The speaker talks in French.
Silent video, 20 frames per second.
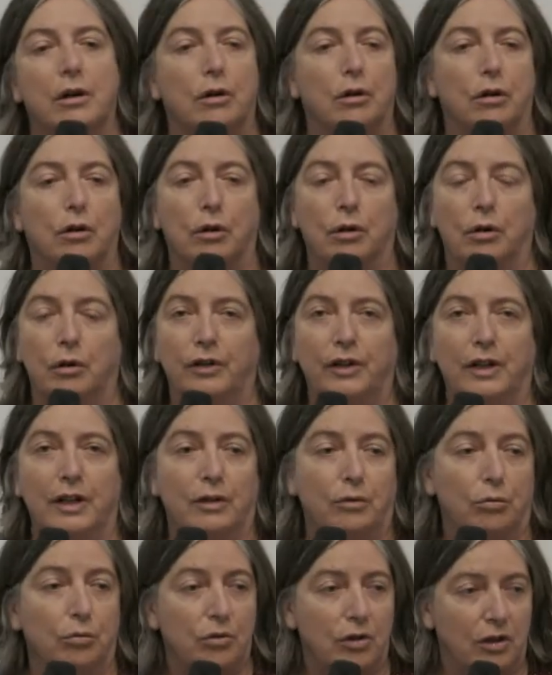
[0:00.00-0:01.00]
euh,
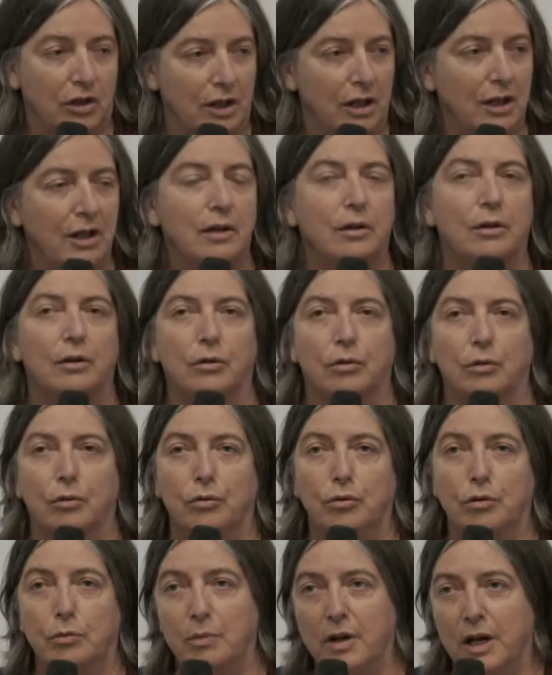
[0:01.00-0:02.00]
des outils euh,
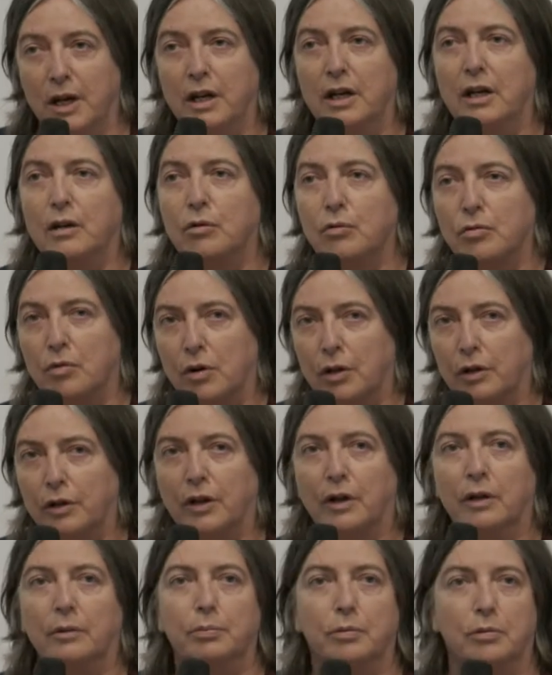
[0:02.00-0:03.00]
numériques ou
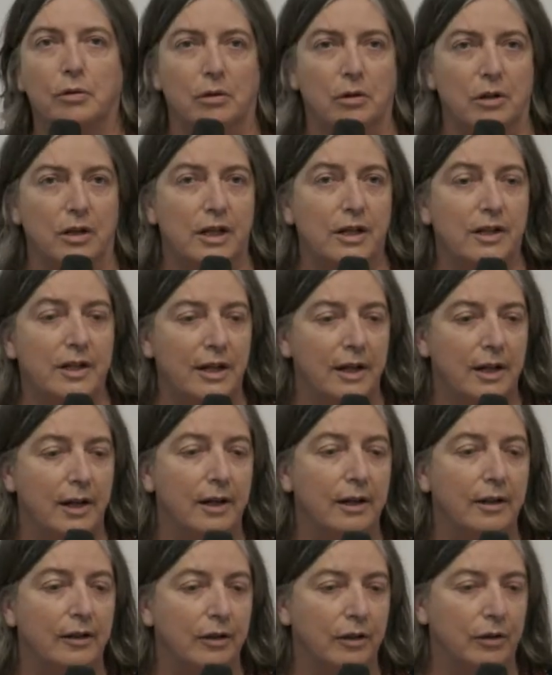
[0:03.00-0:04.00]
autres pour euh,
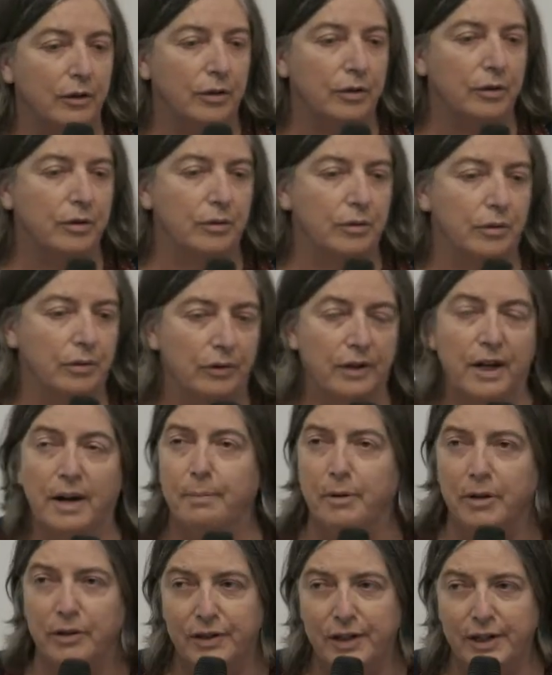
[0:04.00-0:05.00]
l'aider dans son
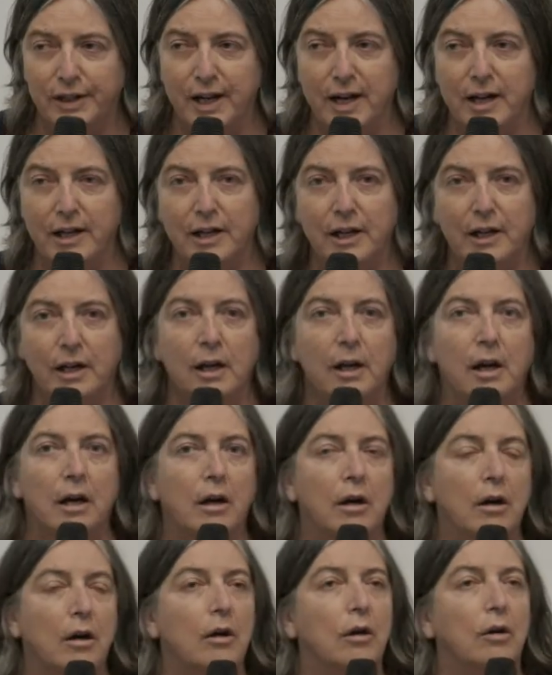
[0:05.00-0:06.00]
apprentissage.
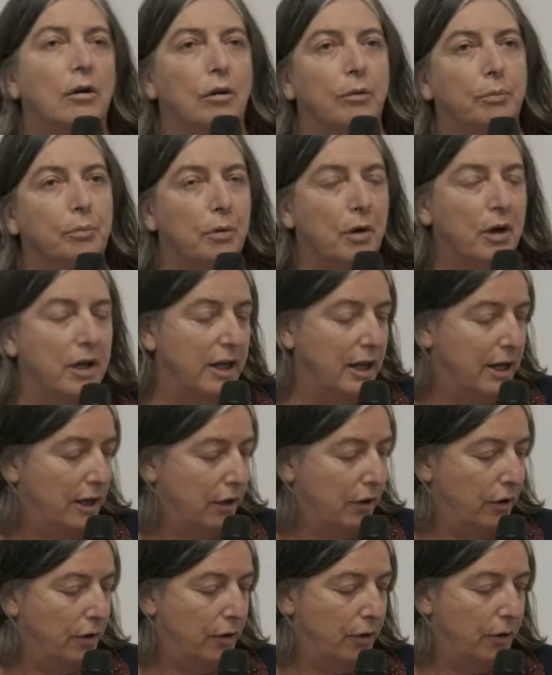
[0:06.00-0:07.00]
On peut
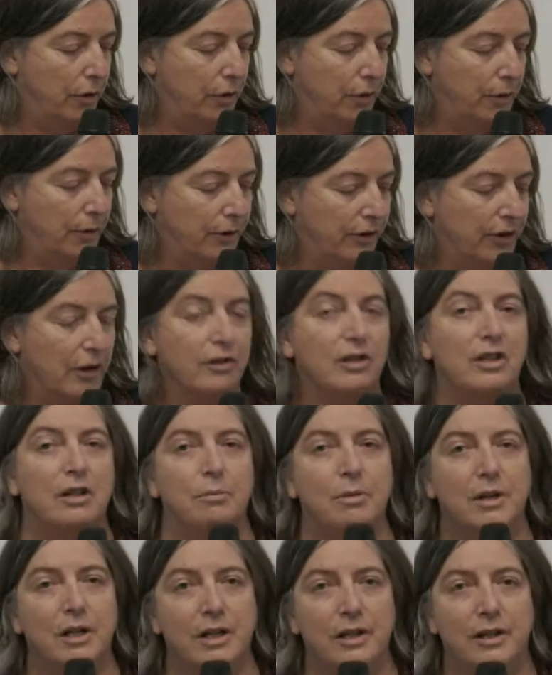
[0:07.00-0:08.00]
aller
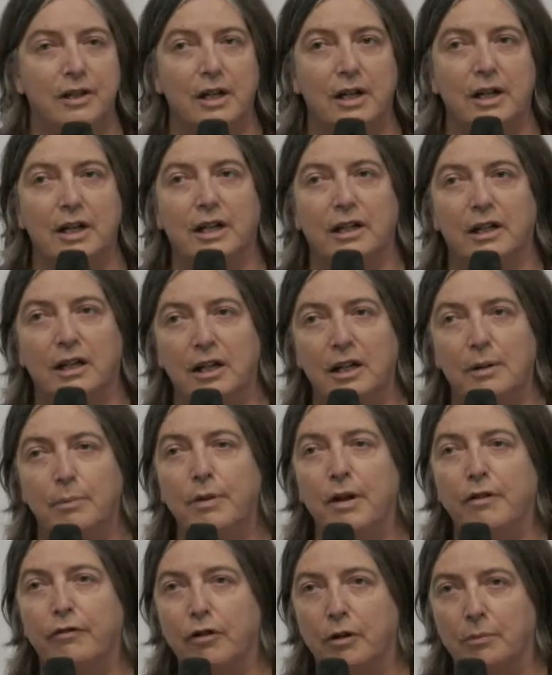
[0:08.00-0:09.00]
sensibiliser
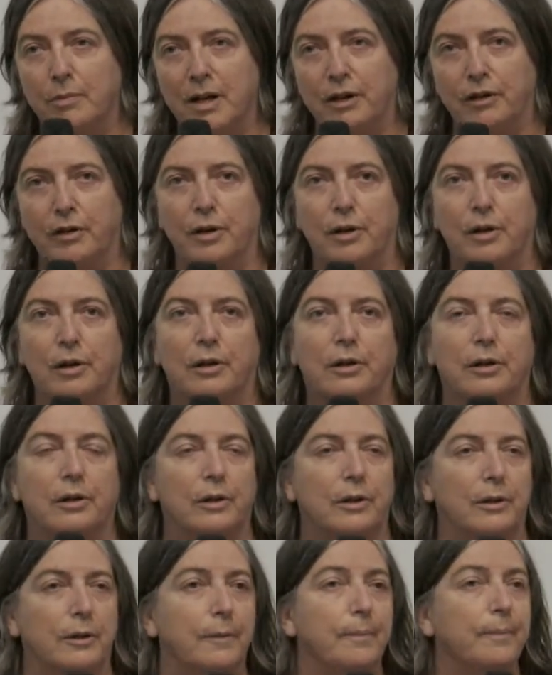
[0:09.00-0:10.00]
l'équipe, des formateurs,
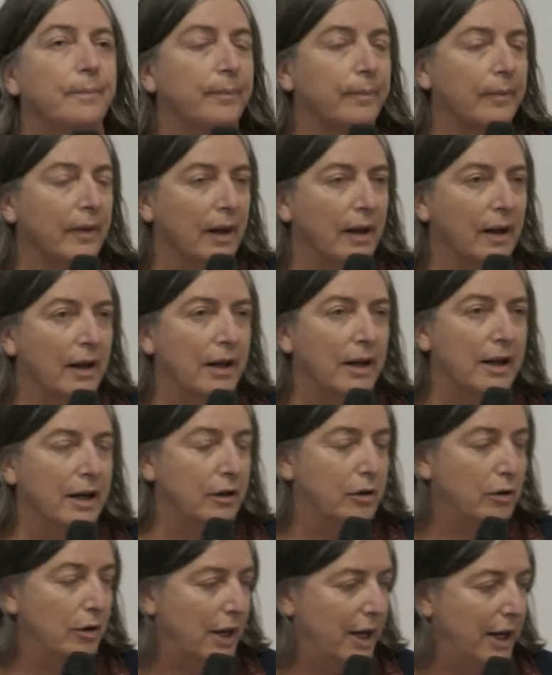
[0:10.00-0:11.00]
des
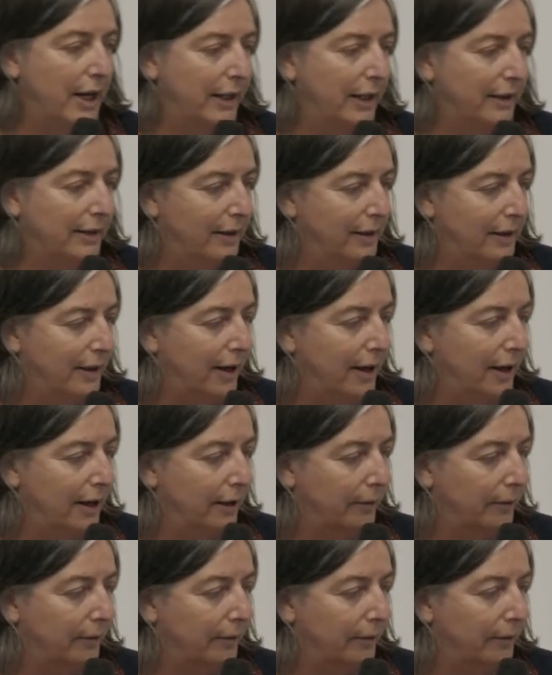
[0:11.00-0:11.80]
collègues, etc.